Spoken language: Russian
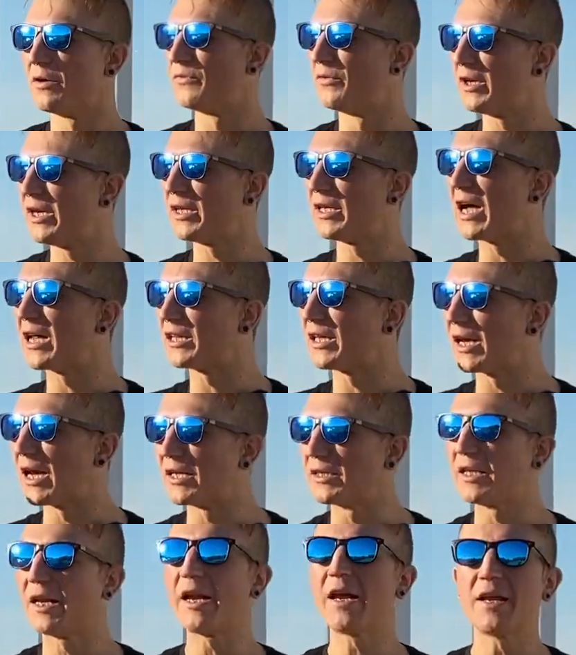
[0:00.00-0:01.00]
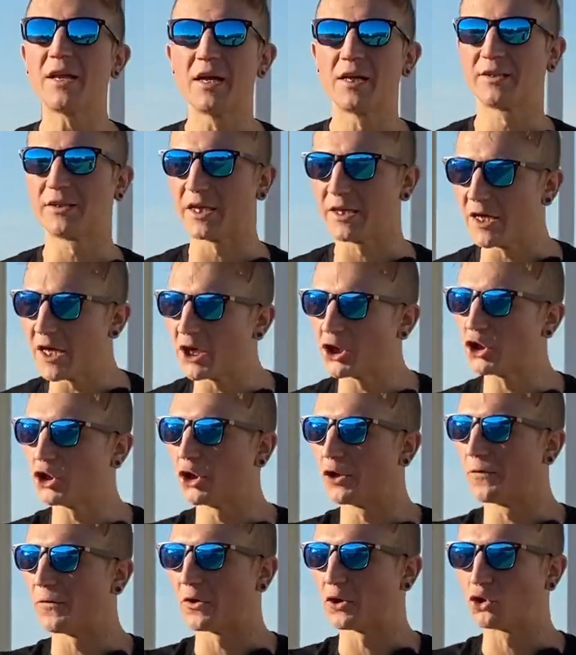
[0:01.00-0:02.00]
Валидатор Андрей содержит
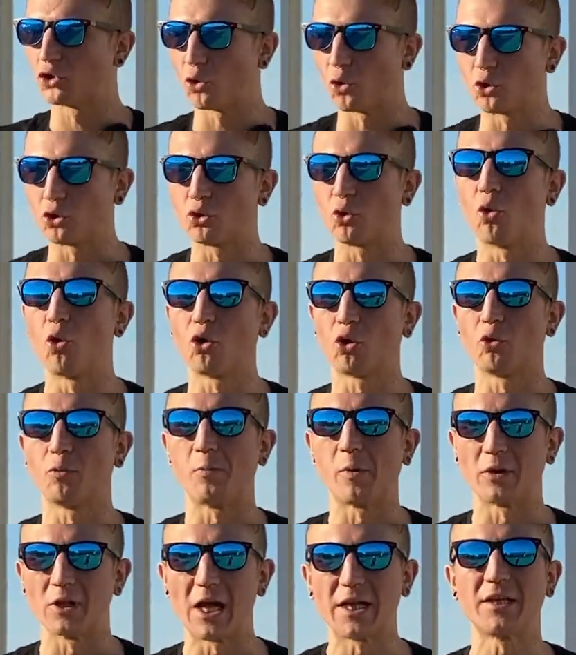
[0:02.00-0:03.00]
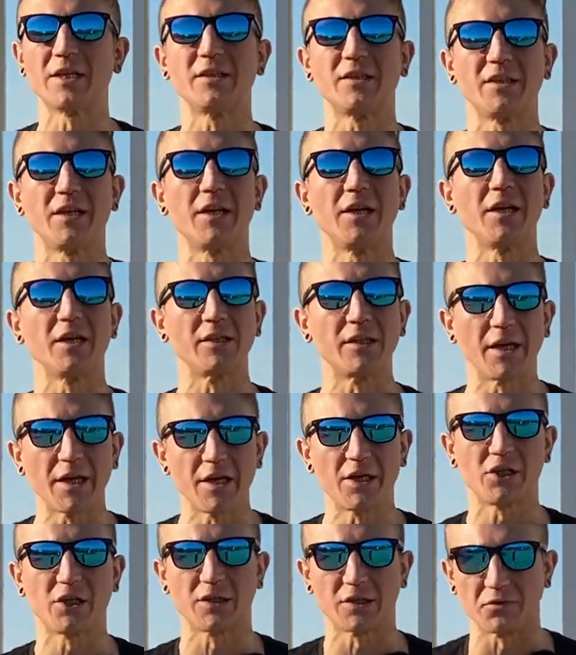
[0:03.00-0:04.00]
инфраструктуру, платит за
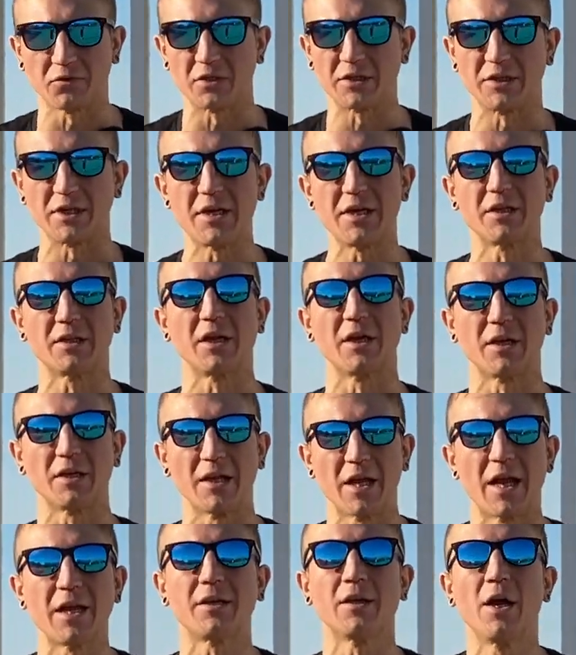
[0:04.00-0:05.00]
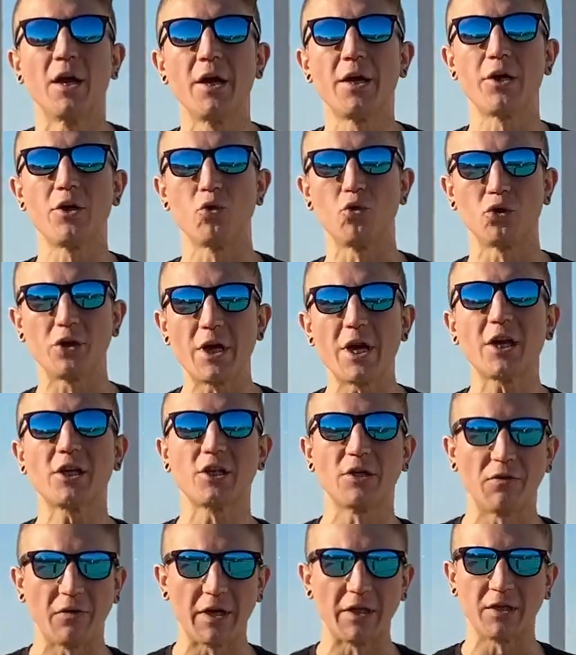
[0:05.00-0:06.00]
электричество, за интернет и
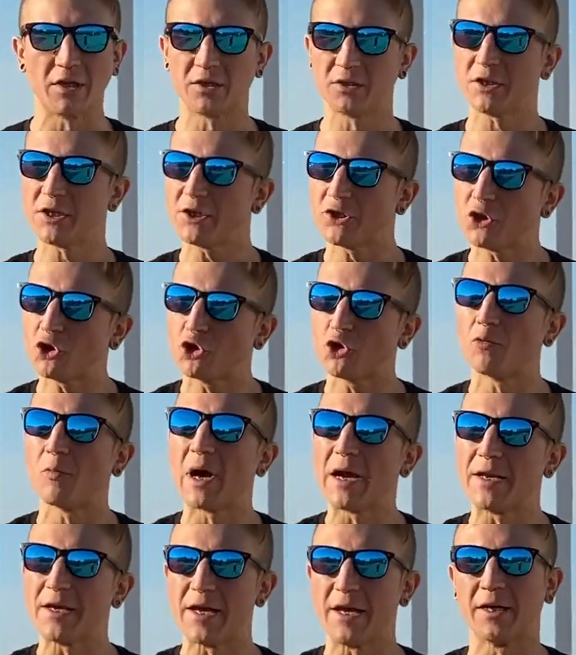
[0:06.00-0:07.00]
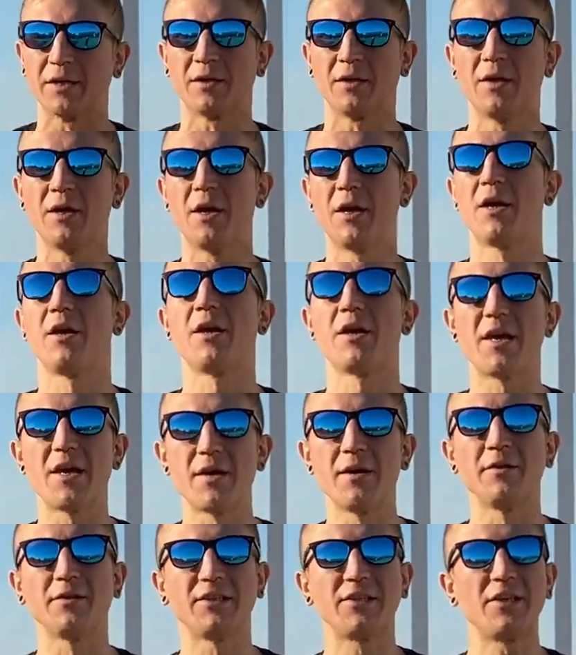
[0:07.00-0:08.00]
удерживает тысячу монет.
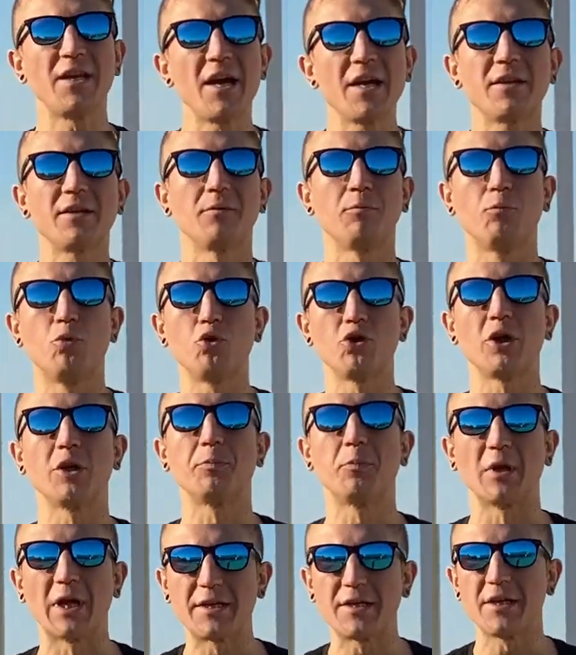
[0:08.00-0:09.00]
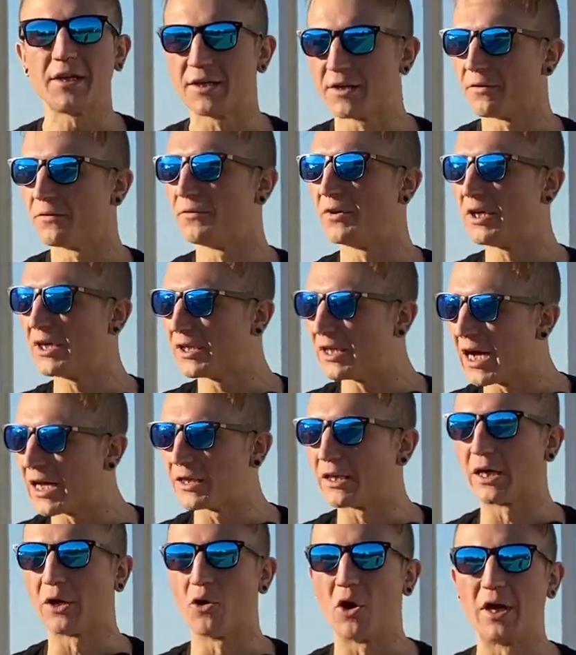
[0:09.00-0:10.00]
И сеть будет платить
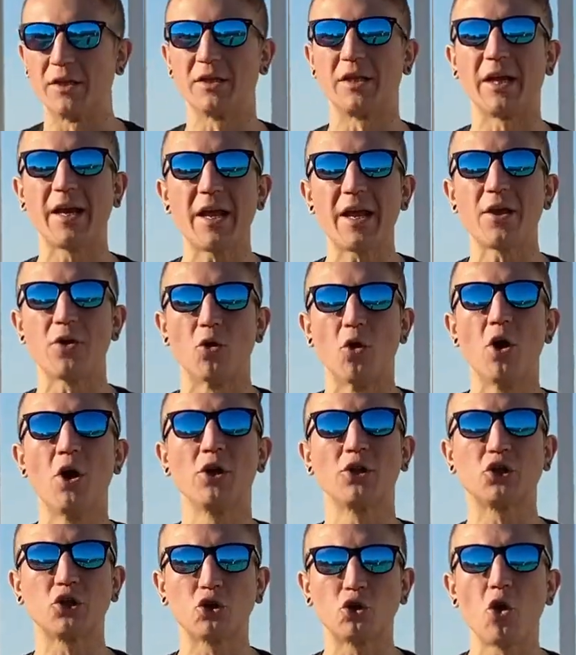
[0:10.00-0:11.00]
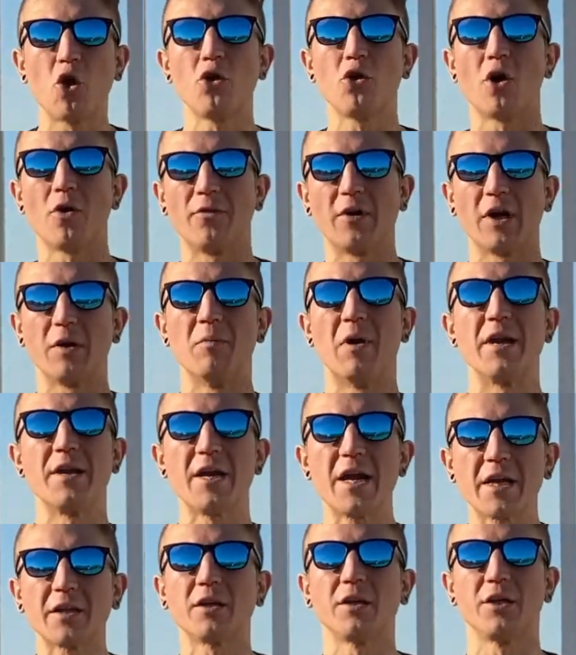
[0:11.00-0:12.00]
валидатору Андрею 100 новых
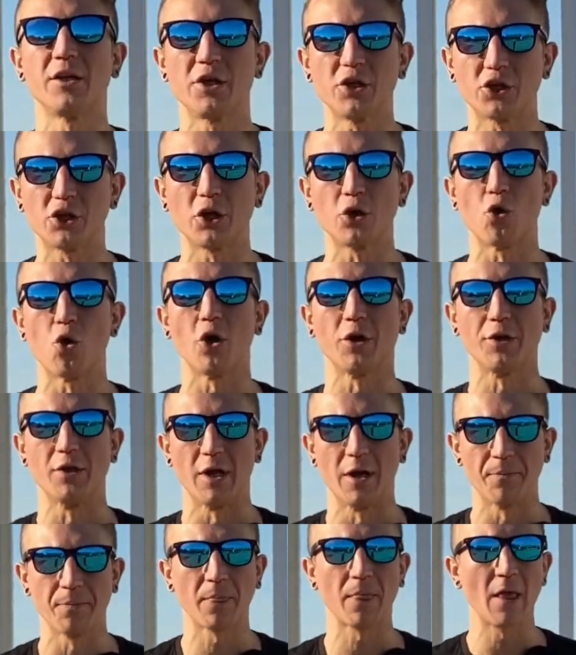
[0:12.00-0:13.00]
монет ежегодно.